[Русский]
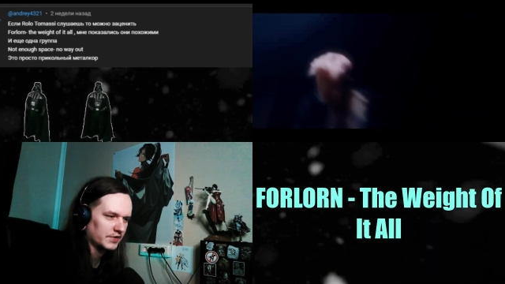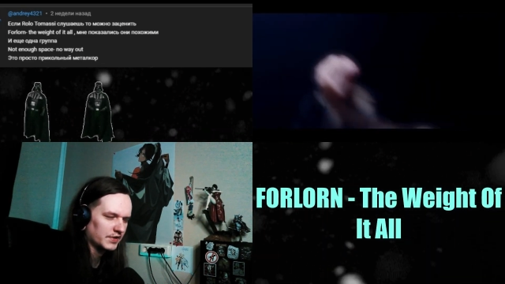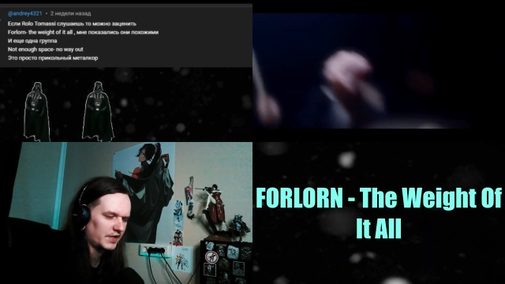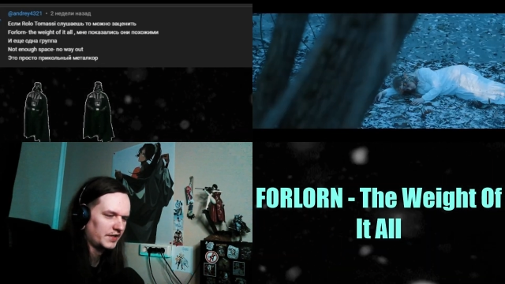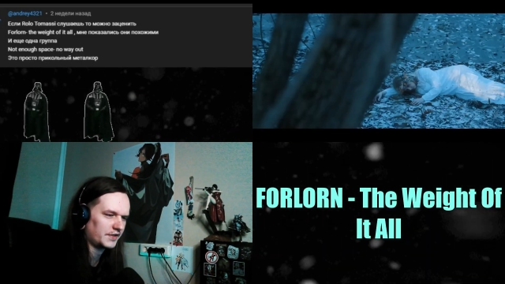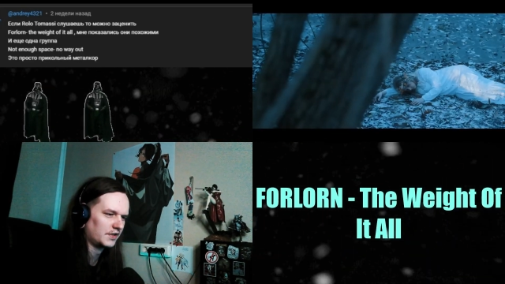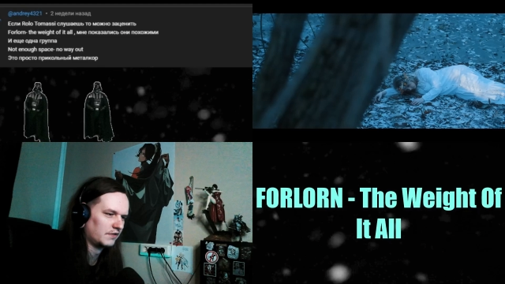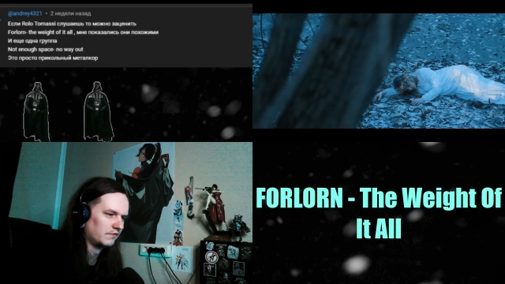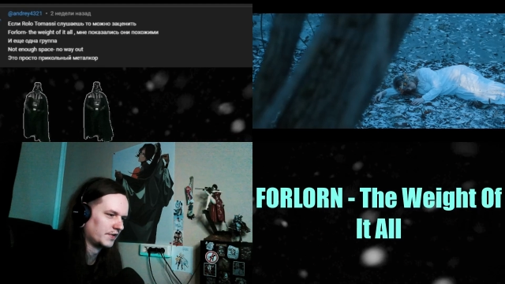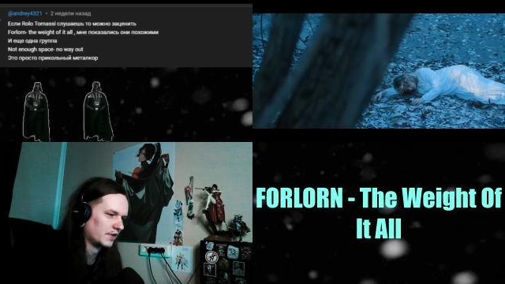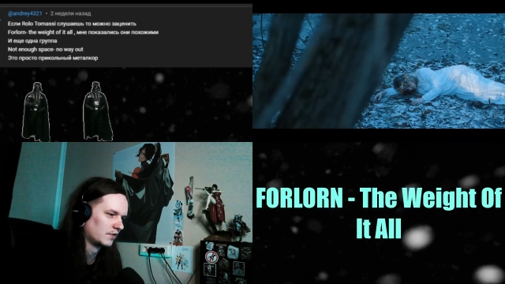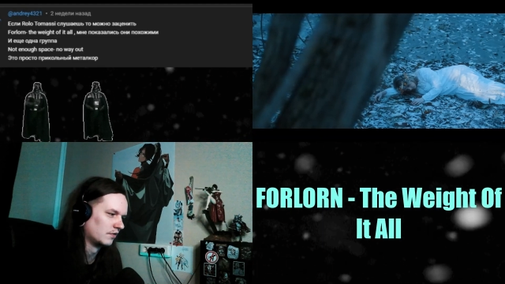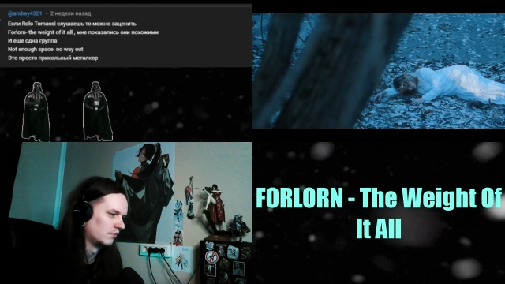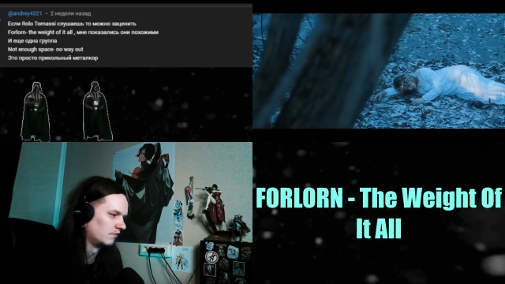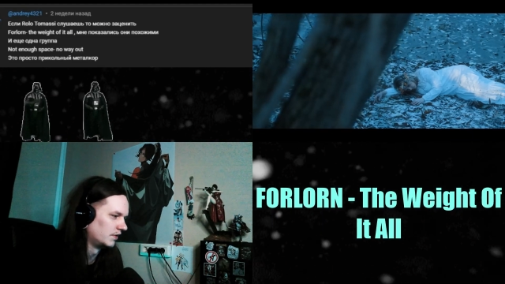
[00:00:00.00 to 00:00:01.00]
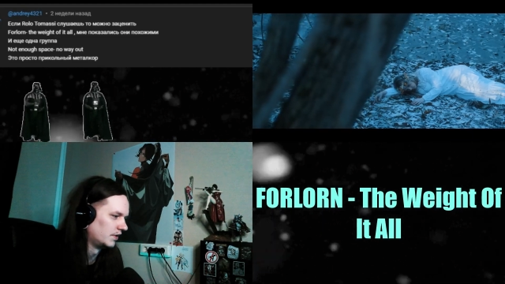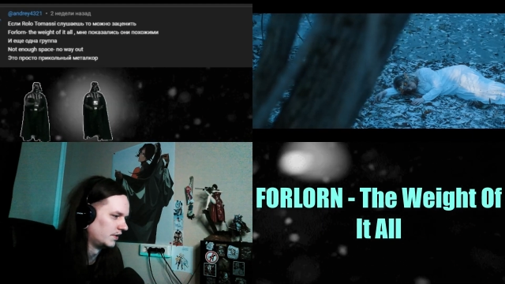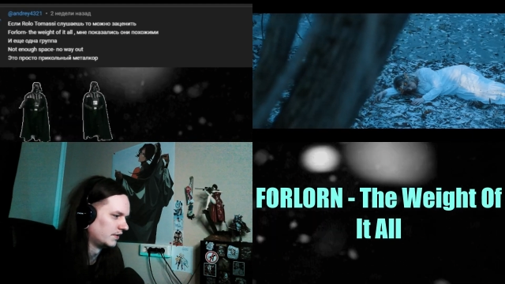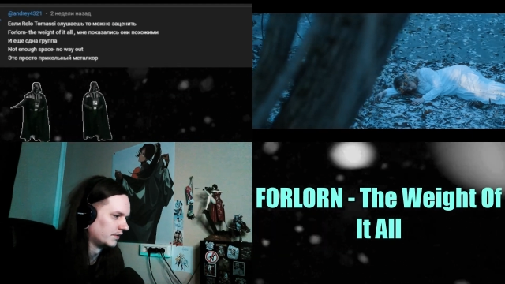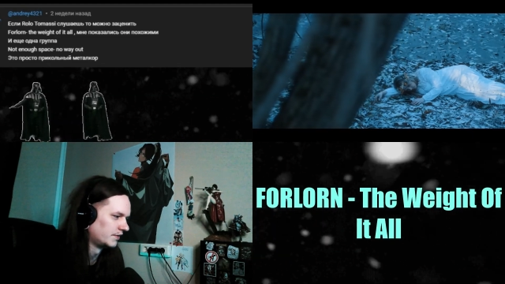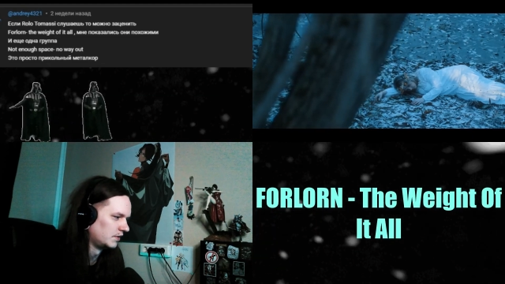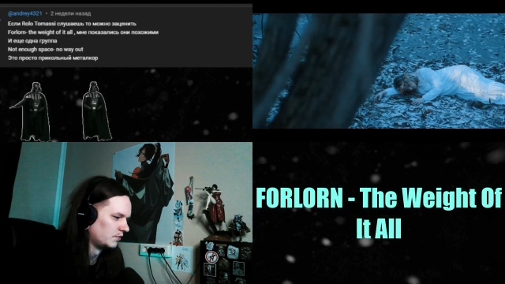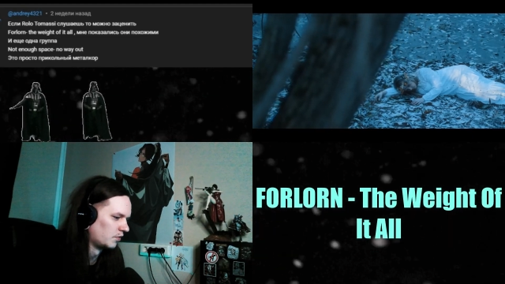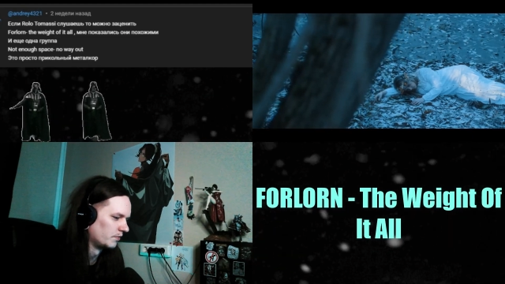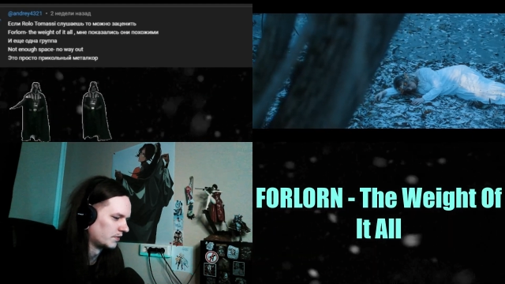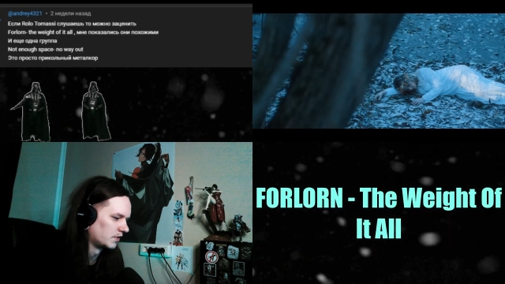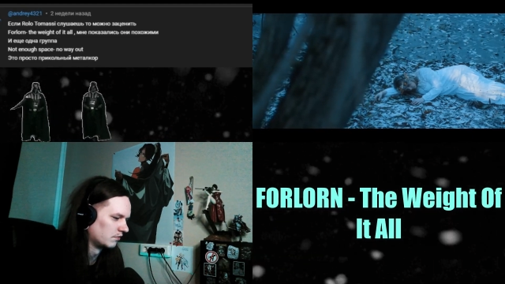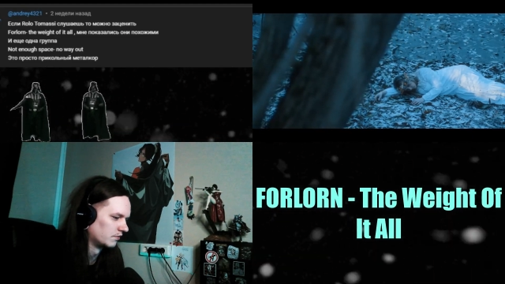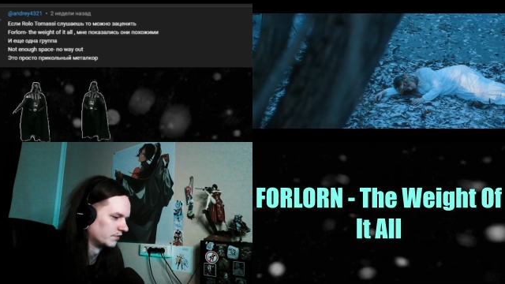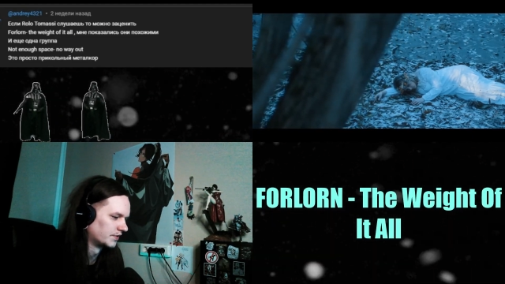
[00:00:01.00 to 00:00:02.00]
знаете ли вы такого Не помню,
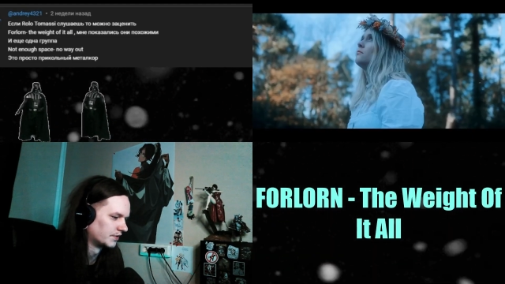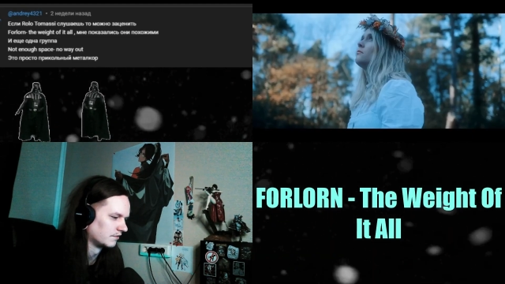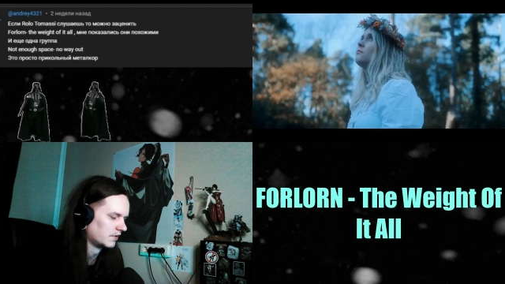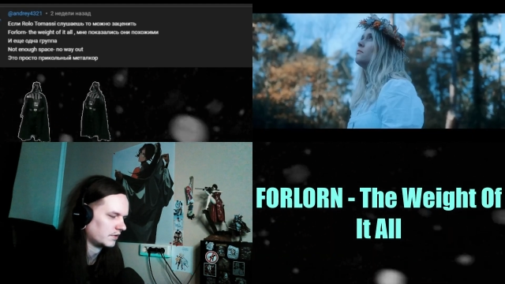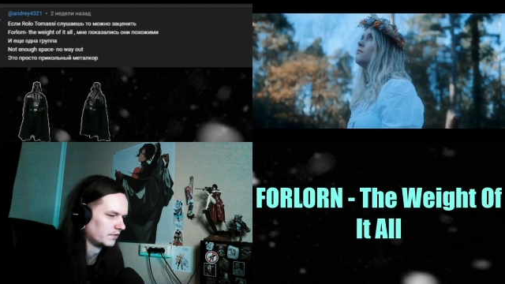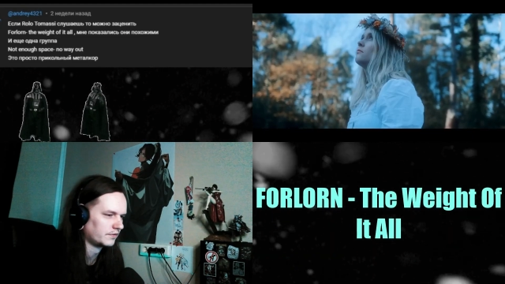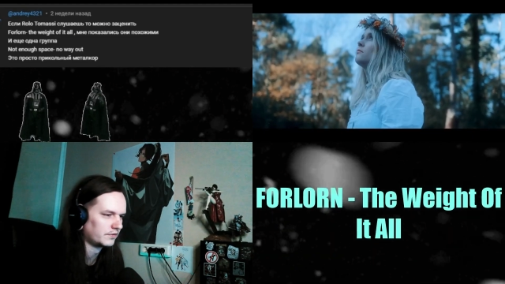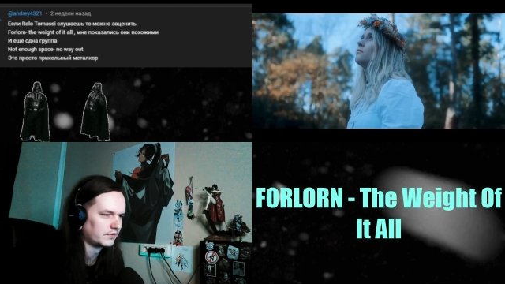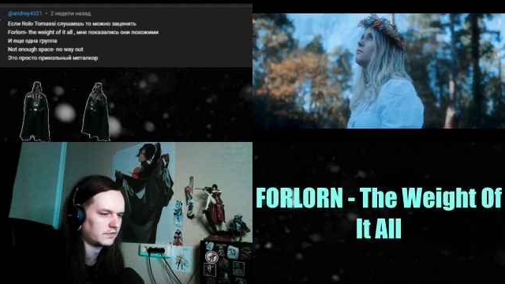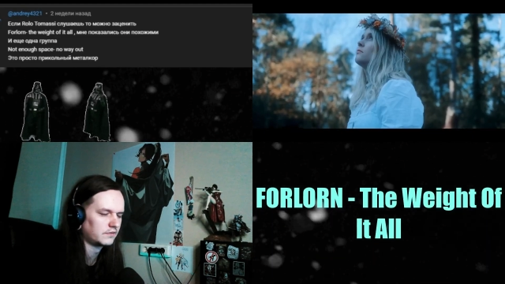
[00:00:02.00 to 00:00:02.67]
кого называют.